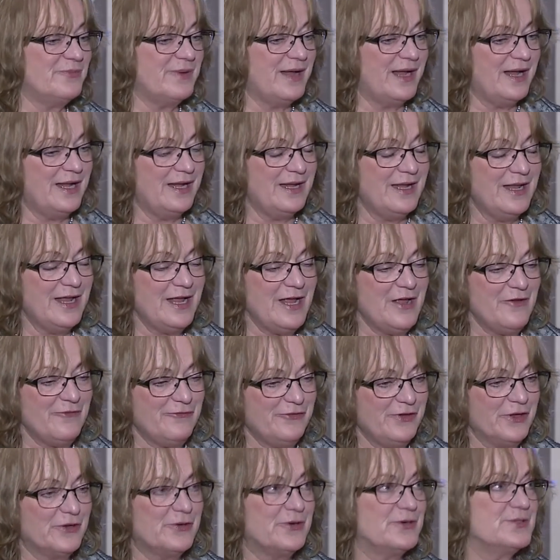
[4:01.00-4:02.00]
mal
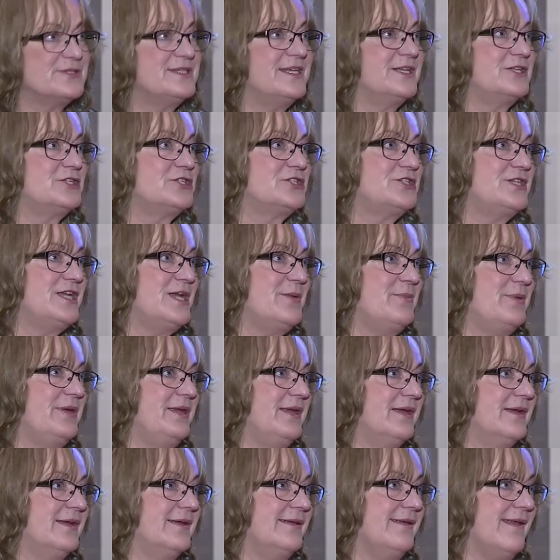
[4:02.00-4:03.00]
vier Korsettstäbe
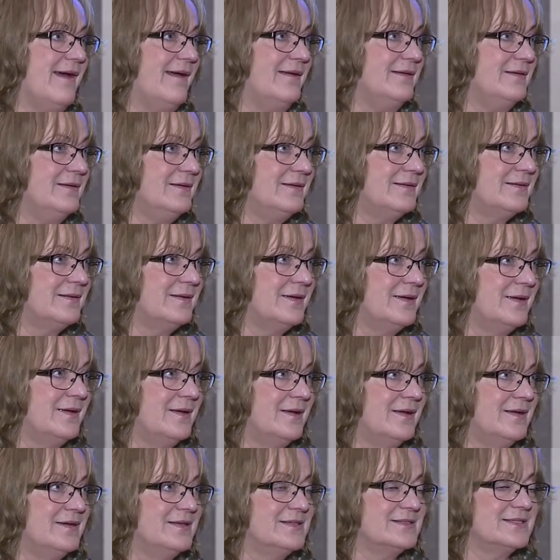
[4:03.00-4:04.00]
hier genannt.
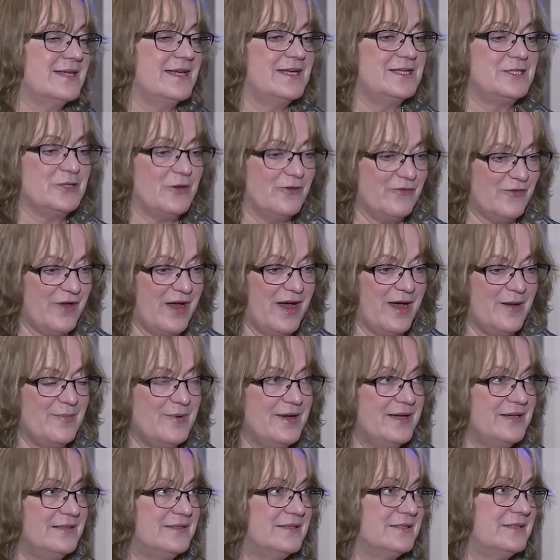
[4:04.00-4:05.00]
Das Recht auf
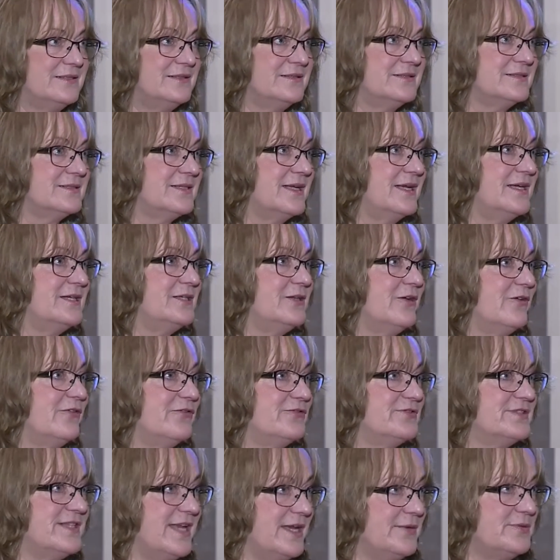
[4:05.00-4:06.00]
Arbeit, das Recht auf
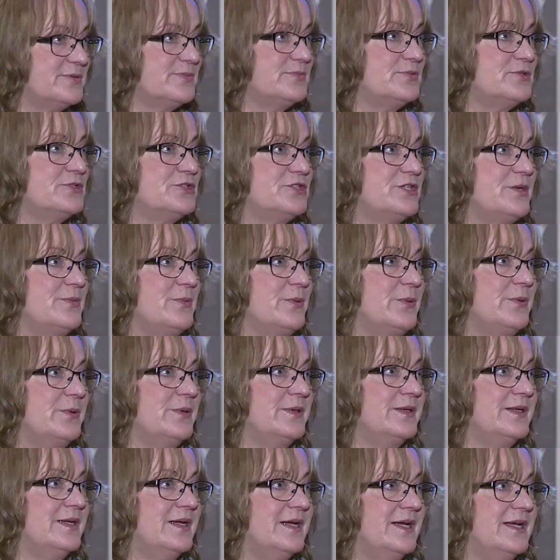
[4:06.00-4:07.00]

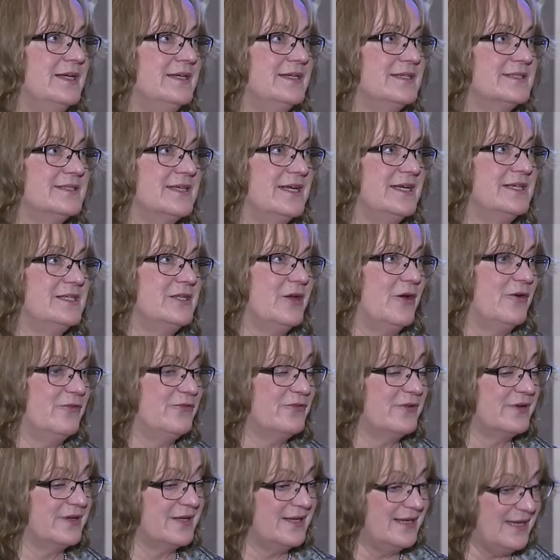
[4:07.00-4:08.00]
Selbstbestimmung, das Recht
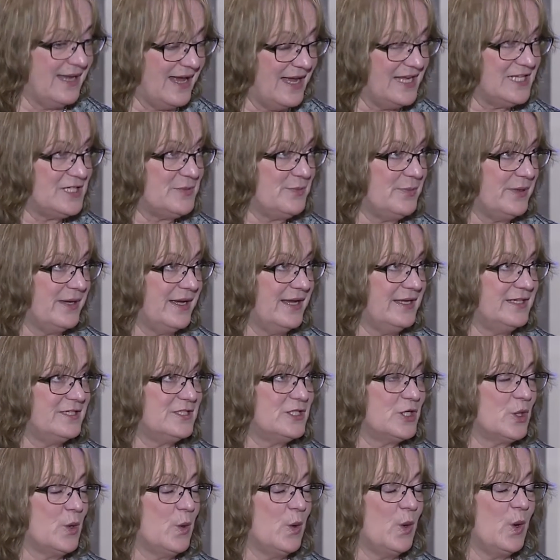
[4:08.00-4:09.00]
auf
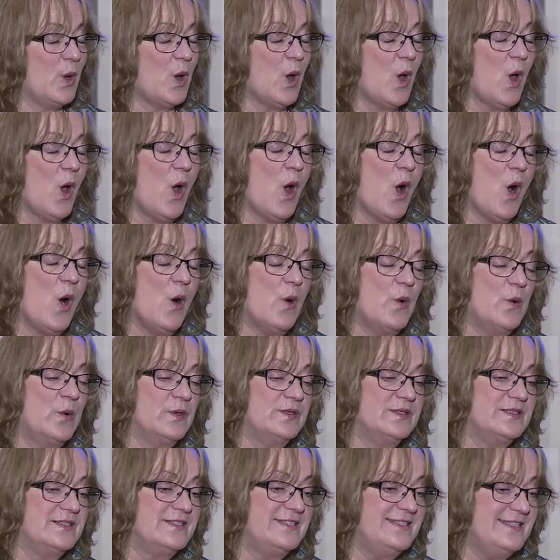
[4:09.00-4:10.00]
Gleichberechtigung.
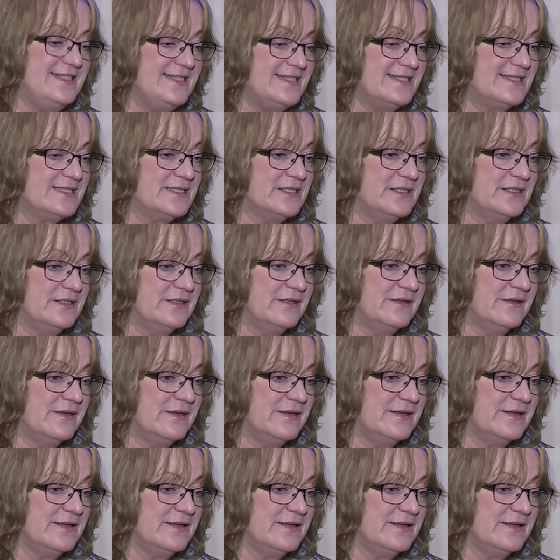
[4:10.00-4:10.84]
Und diese